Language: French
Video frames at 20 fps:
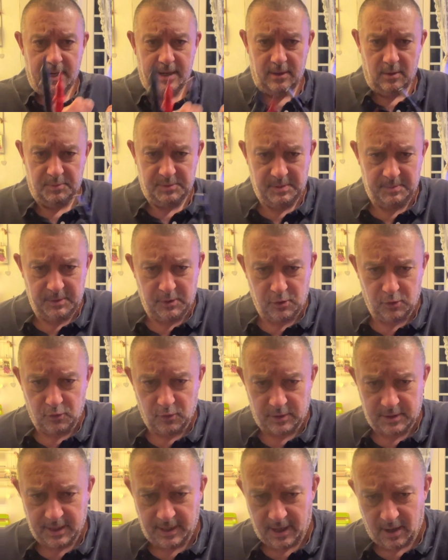Le petit
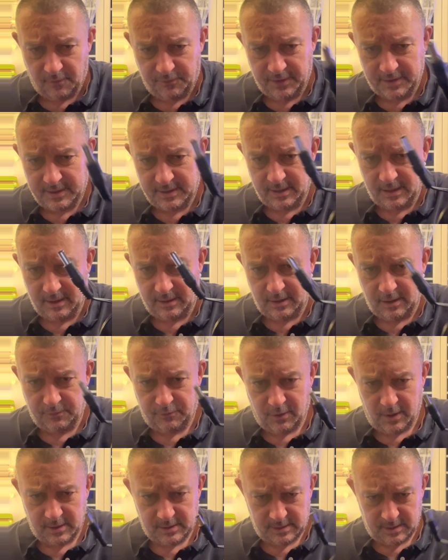bitonio qui est là, en fait, il est des
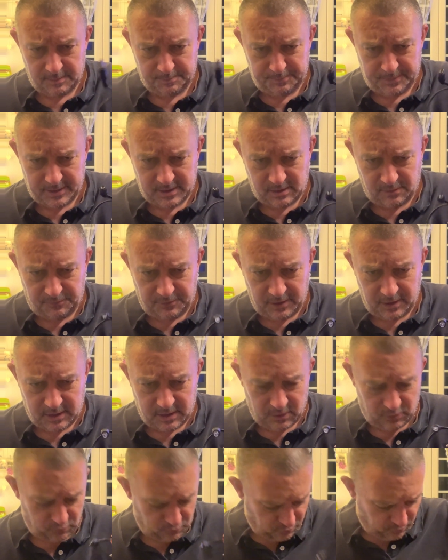fois assez spécifique
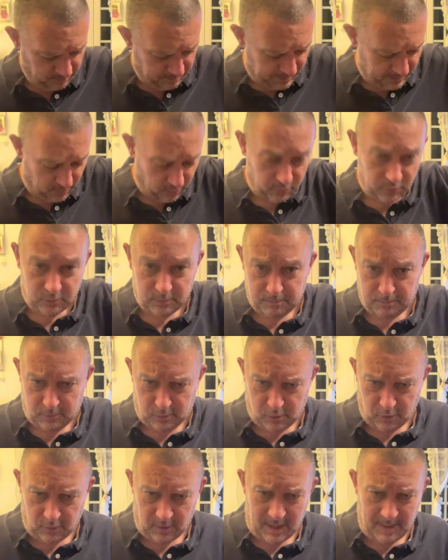et du coup, bah, il rentre
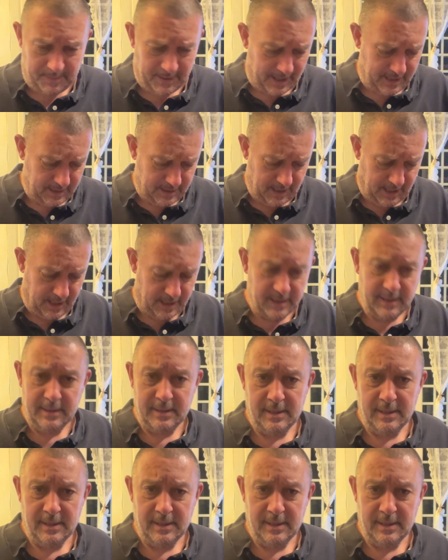que dans l'appareil qui est là.